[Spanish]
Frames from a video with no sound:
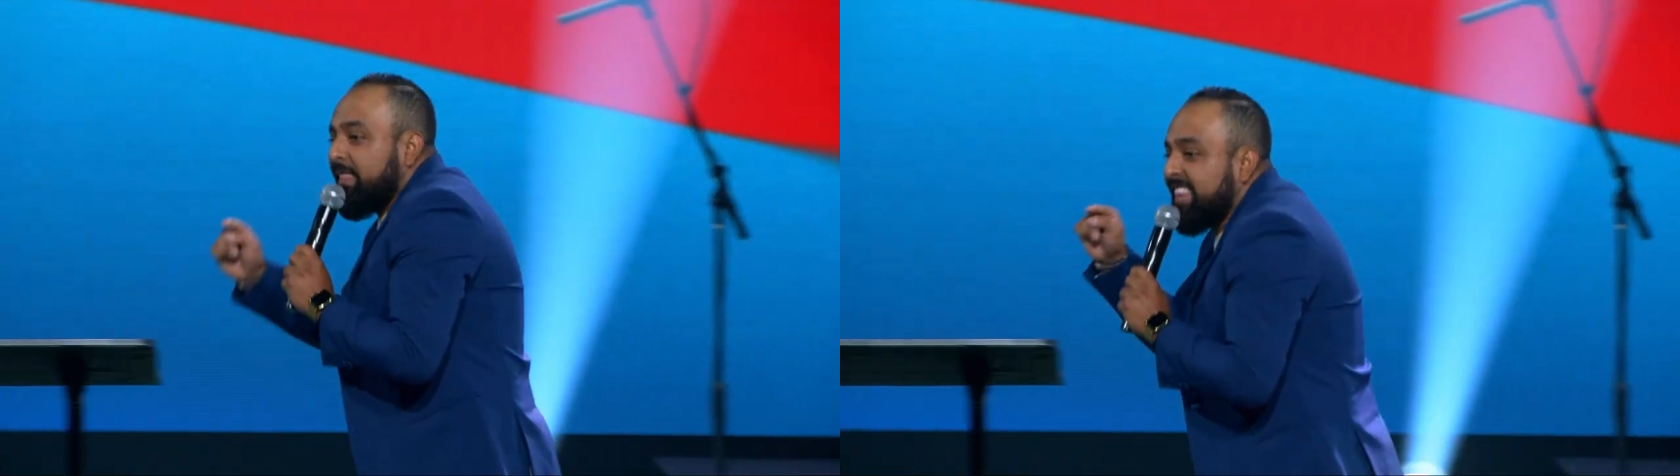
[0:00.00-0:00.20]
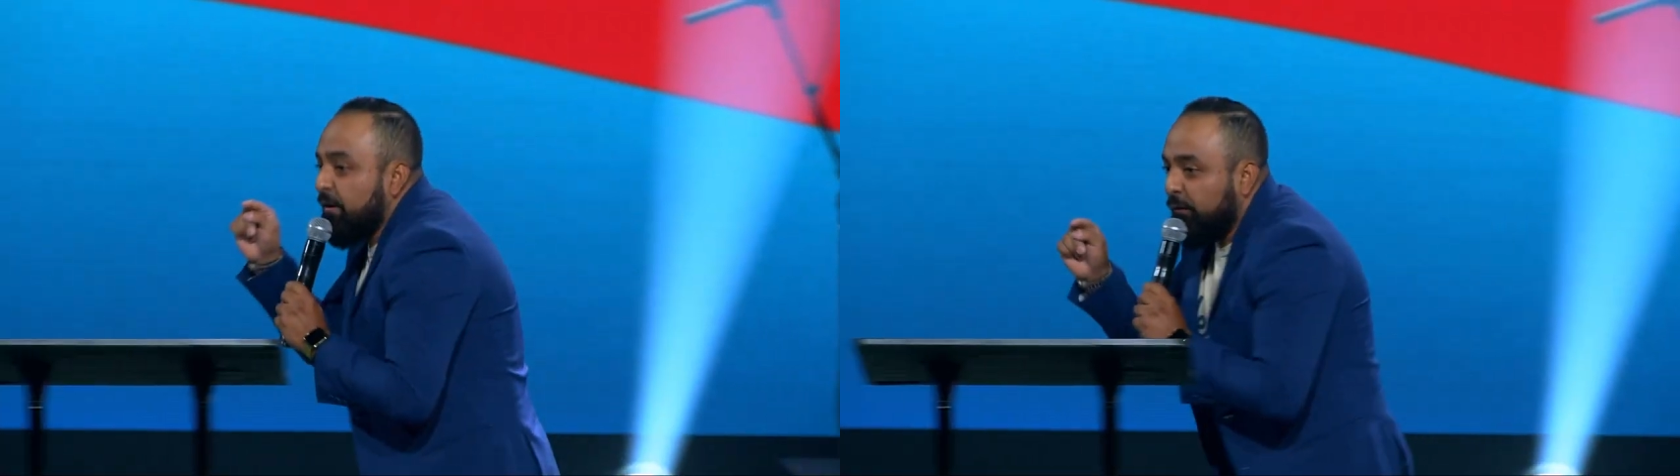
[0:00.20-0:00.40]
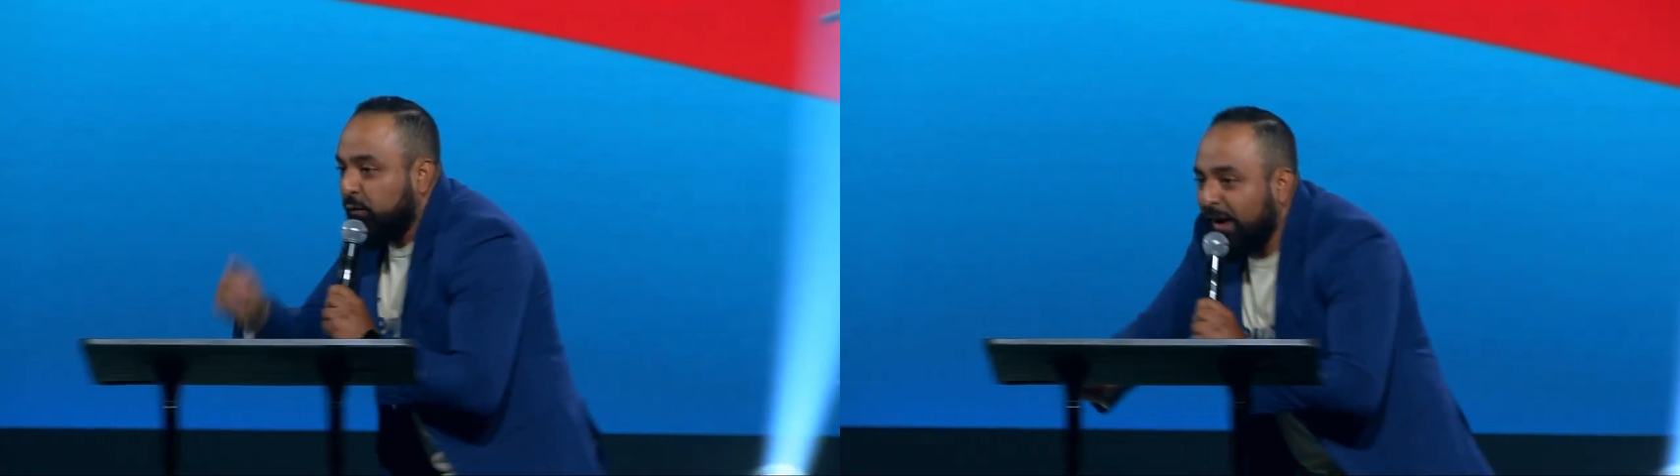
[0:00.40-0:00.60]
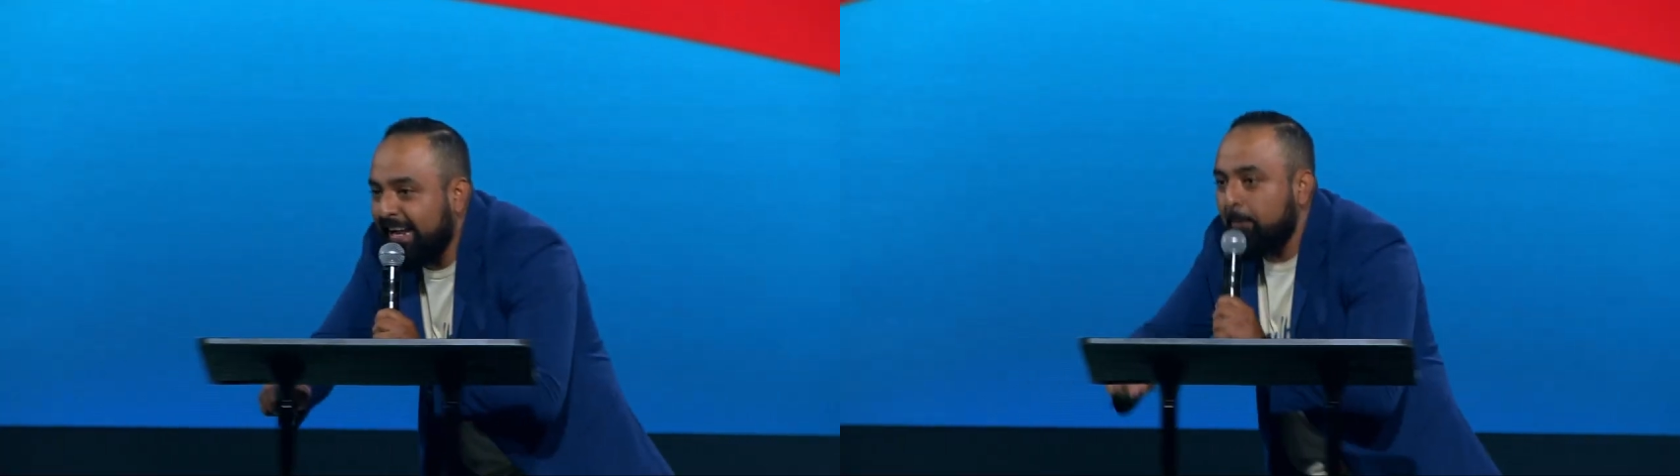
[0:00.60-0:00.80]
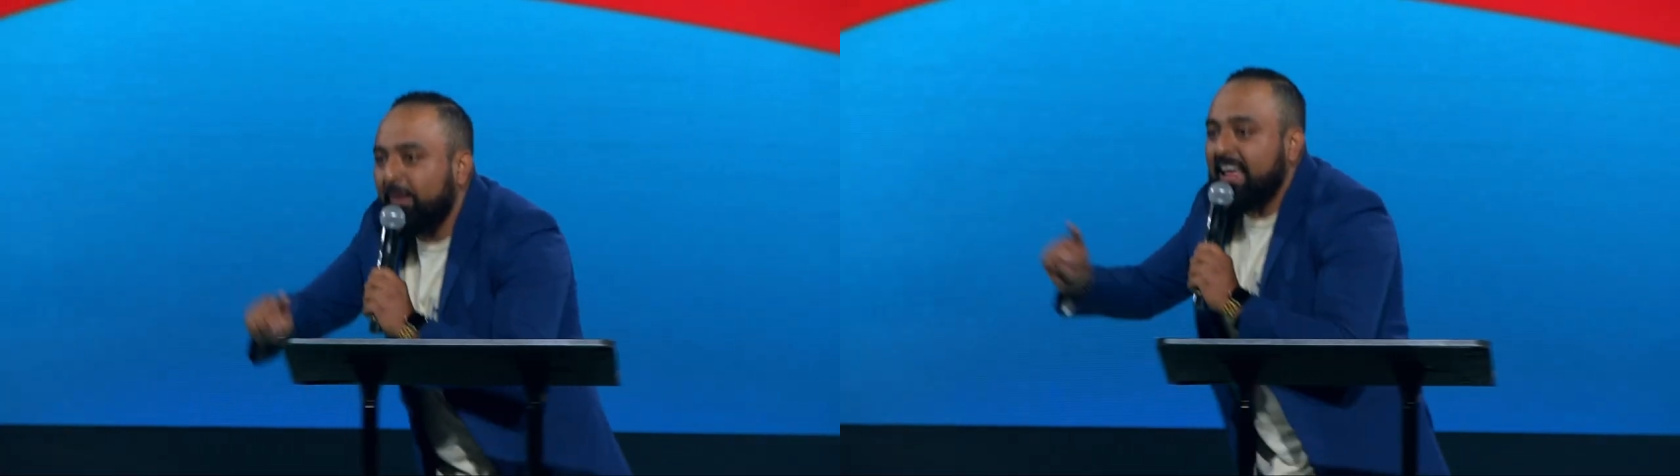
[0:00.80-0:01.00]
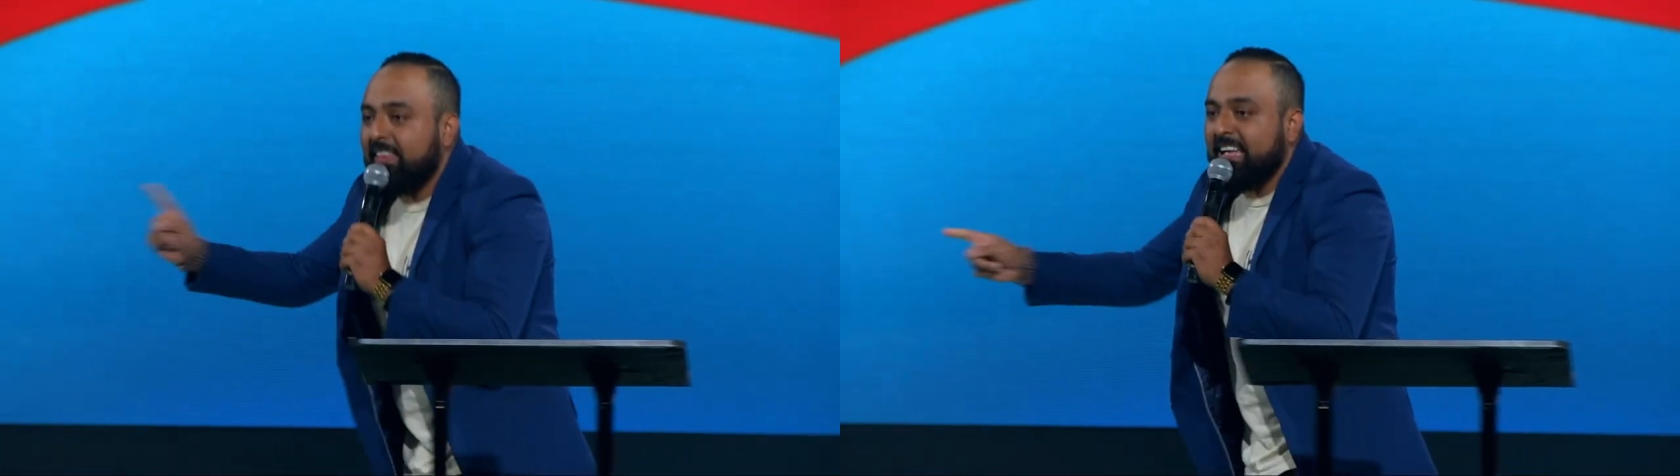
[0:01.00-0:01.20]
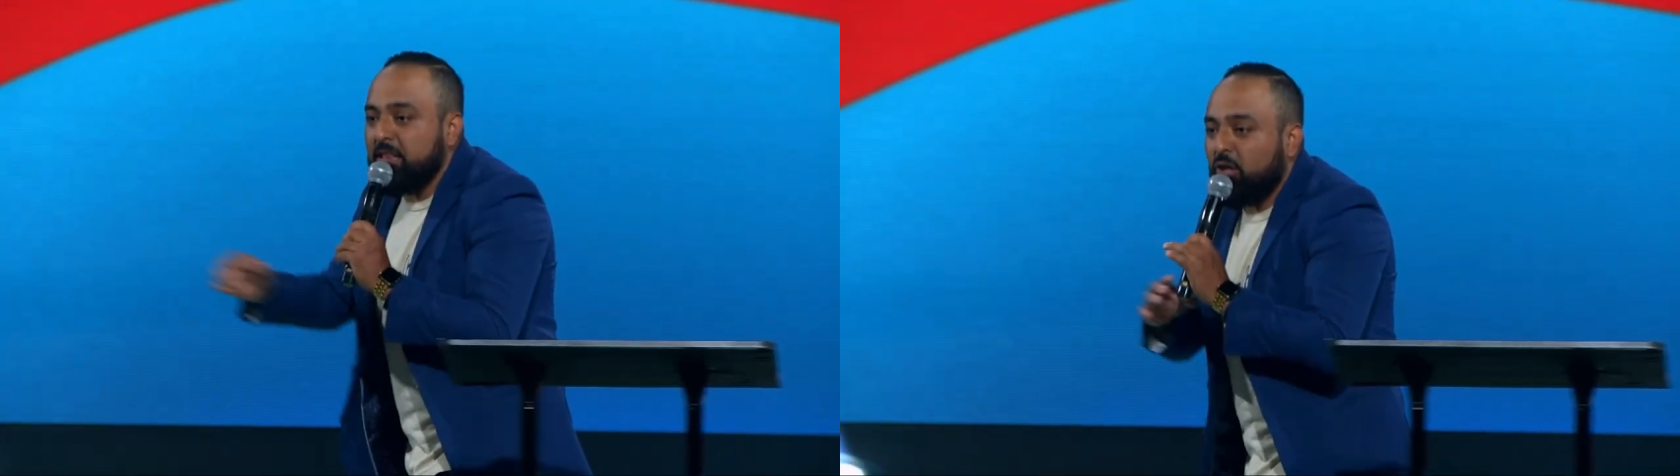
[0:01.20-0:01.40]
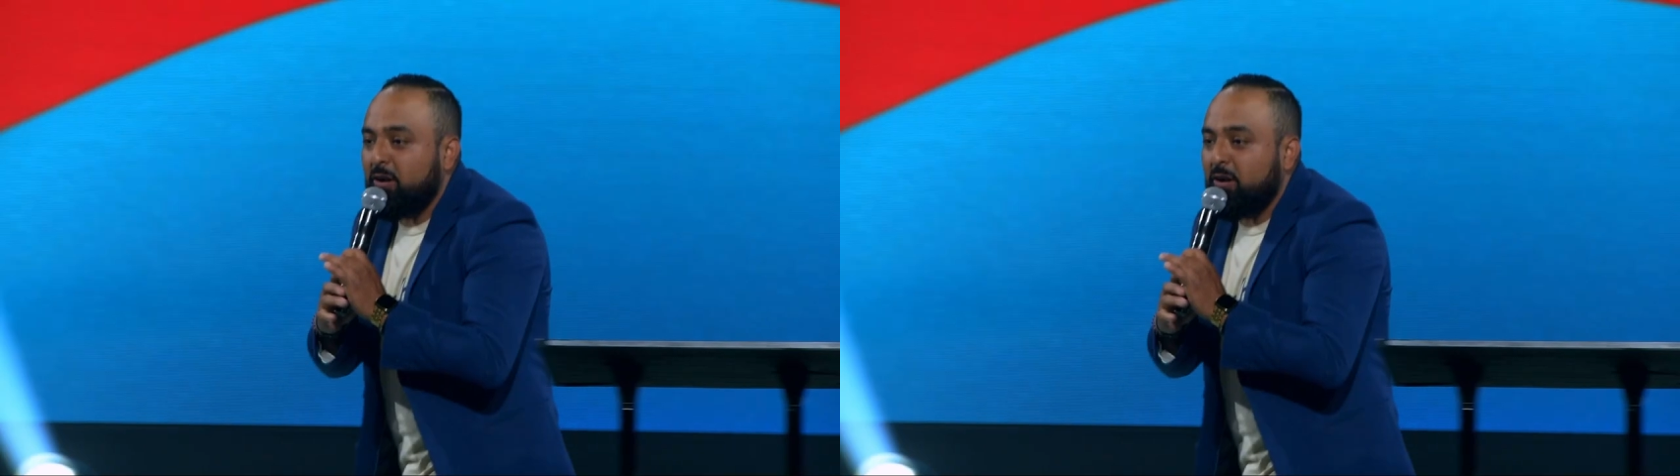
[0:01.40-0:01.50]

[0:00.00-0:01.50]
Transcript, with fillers: de fuera para adentro